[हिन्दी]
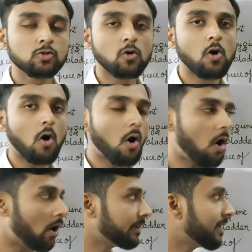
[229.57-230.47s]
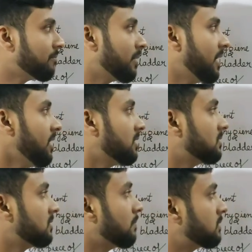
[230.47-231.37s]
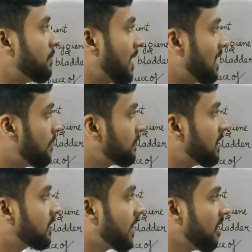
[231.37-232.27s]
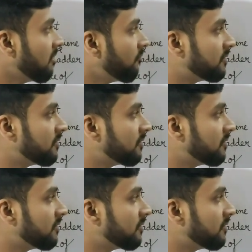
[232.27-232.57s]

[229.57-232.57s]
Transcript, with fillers: सो so, ऑर्डर में सबसे पहले हमने लिखा है कि